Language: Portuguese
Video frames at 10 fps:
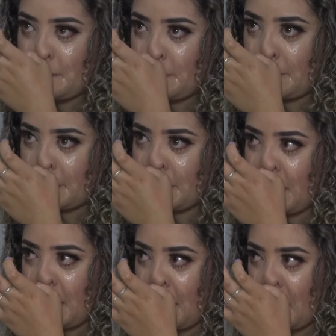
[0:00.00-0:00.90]

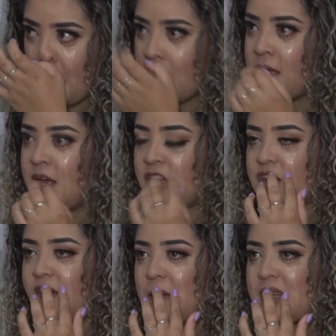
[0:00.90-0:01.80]
Porque
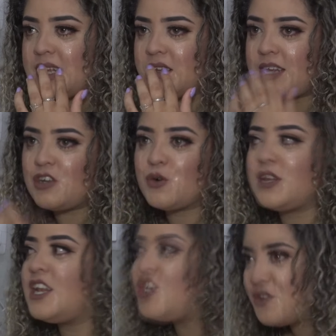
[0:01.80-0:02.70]
só vai matar a saudade quando
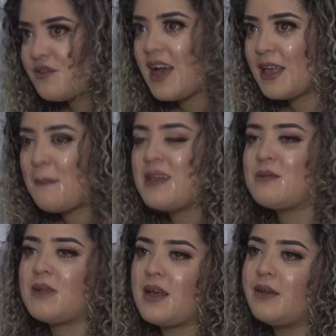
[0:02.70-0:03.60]
ele estiver aqui
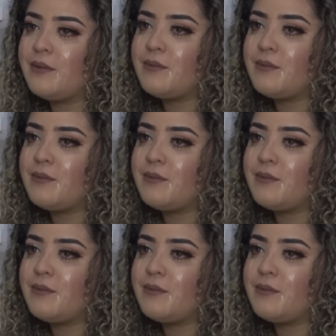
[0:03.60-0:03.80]
mesmo, né?